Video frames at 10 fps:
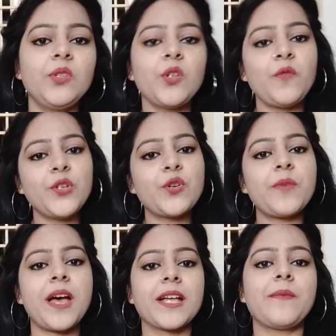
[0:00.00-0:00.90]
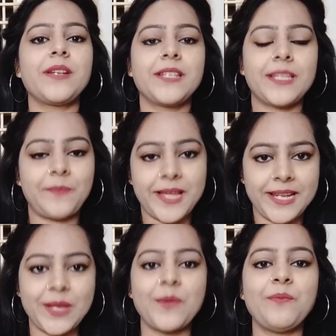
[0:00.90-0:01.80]
तो वीडियो में आगे बढ़ने से
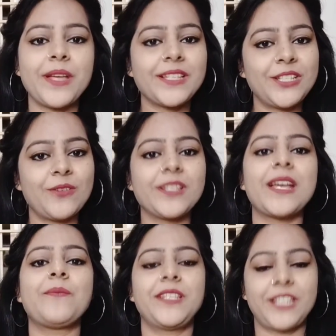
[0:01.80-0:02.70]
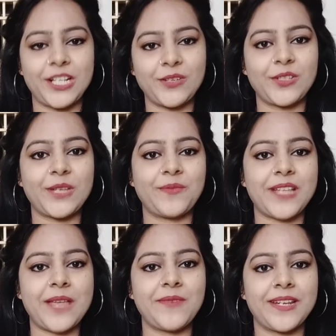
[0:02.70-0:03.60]
पहले मेक श्योर कि आप मेरे चैनल को
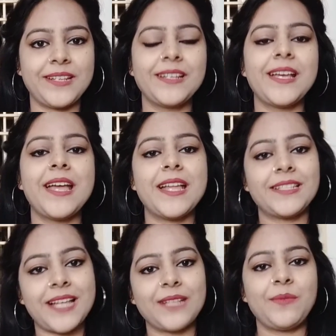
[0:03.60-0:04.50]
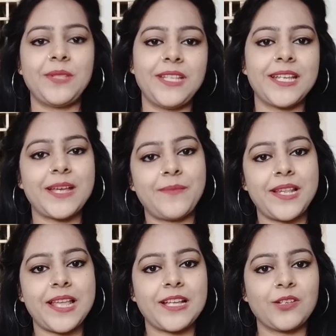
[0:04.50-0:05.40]
सब्सक्राइब करें एंड साथ में दिए गए
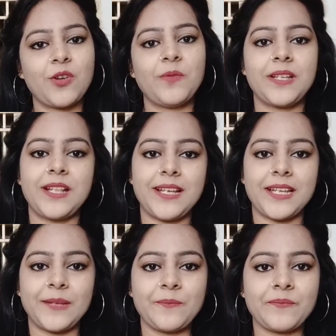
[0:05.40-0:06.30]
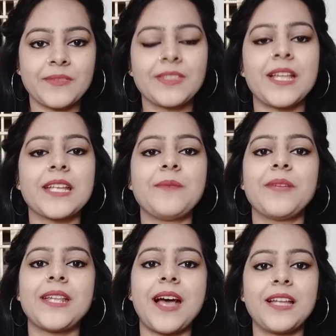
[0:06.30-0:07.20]
बेल आइकन को भी क्लिक करें ताकि
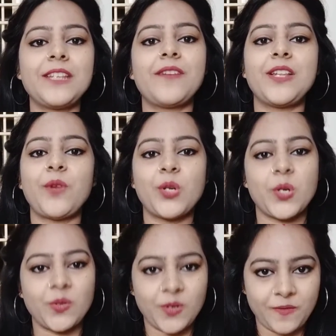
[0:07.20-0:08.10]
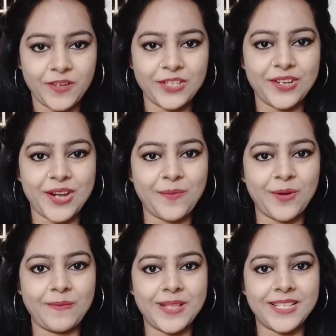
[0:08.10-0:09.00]
मेरे आने वाले वीडियो का नोटिफिकेशन
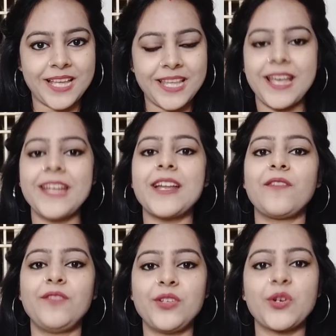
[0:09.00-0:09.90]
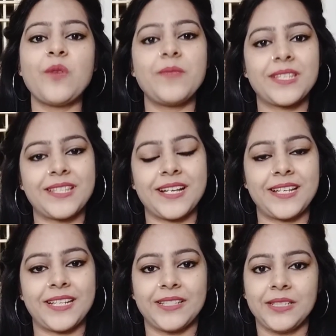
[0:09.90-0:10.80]
आपको मिल जाए एंड आप वीडियो को मिस ना
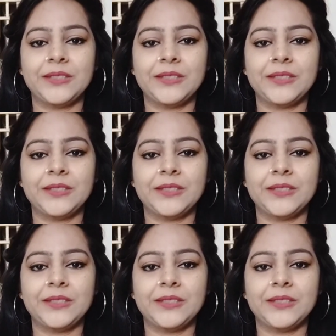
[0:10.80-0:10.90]
करें